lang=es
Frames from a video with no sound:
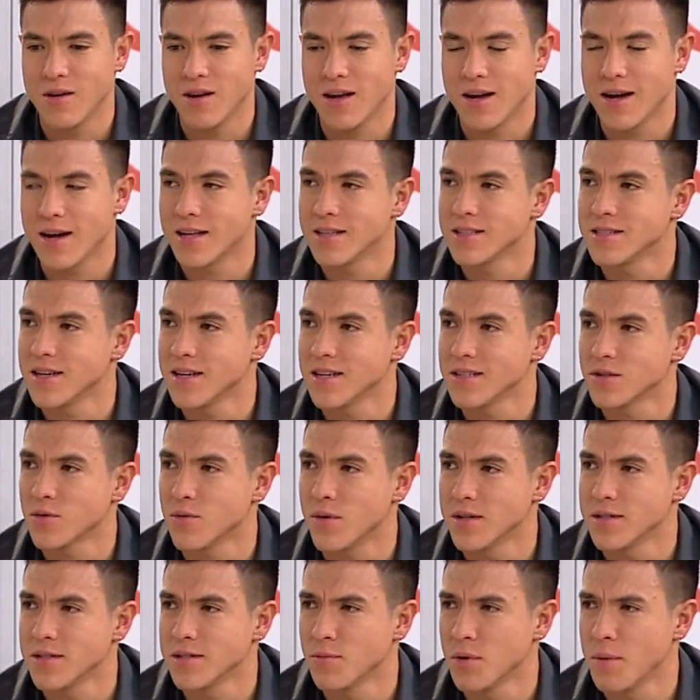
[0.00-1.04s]
la cancha de
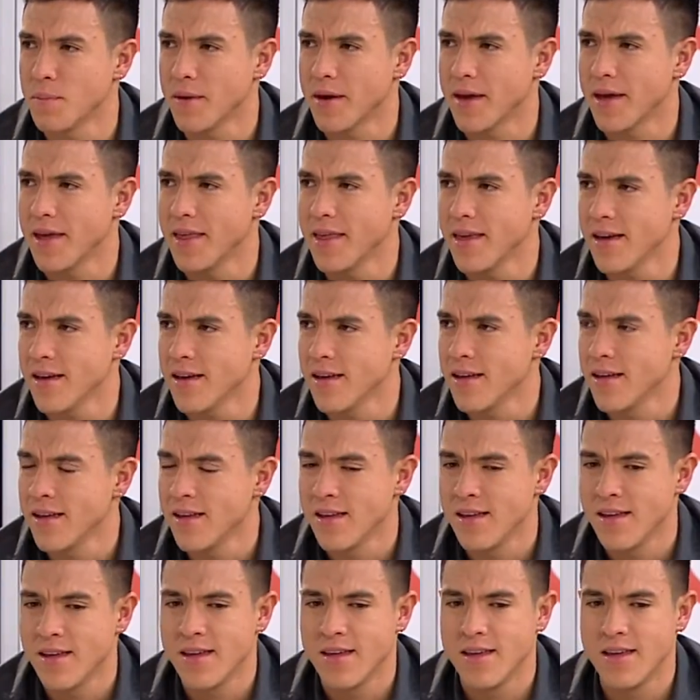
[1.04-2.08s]
squash es muy pequeña
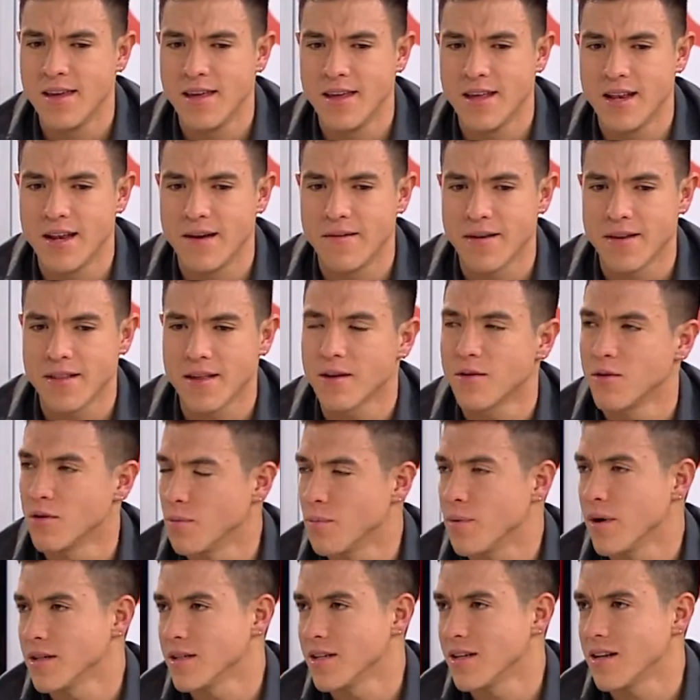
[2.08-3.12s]
y la verdad que
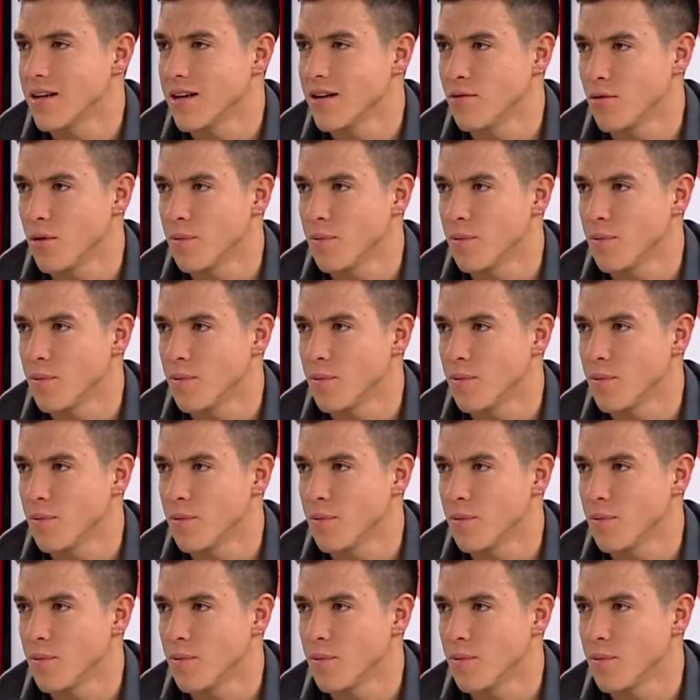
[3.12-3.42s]
uno puede hacer,